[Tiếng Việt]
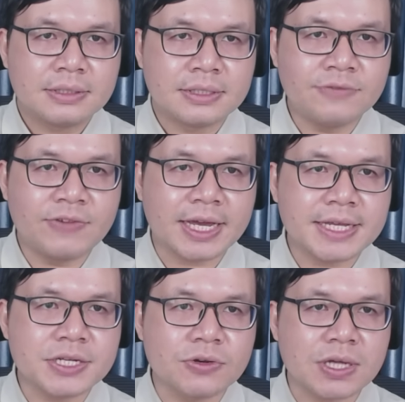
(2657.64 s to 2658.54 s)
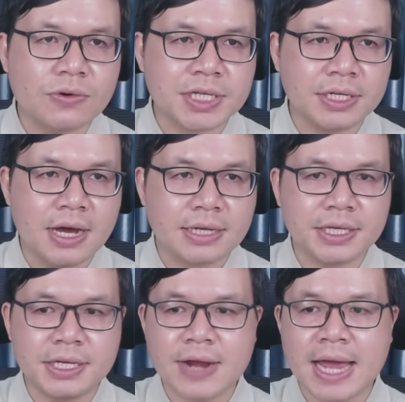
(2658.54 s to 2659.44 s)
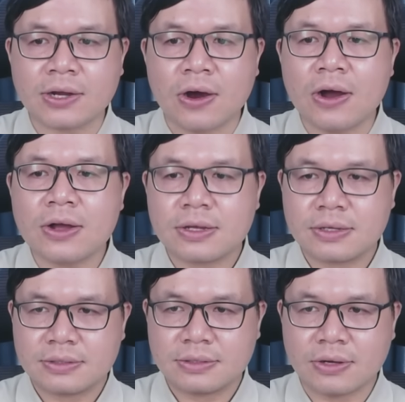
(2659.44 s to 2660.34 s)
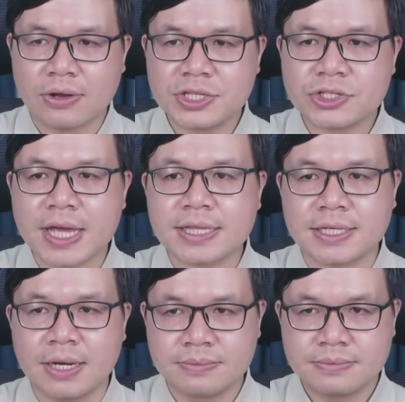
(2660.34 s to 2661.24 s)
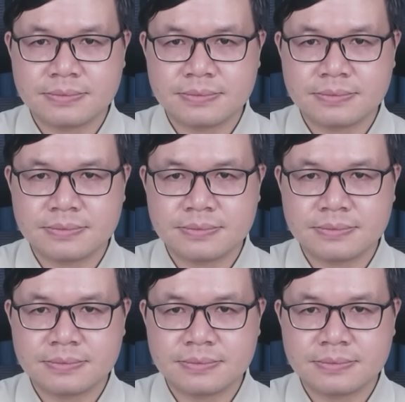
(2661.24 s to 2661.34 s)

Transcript: nhưng về cái chiều sâu chiến lược thì Iran có còn Israel thì không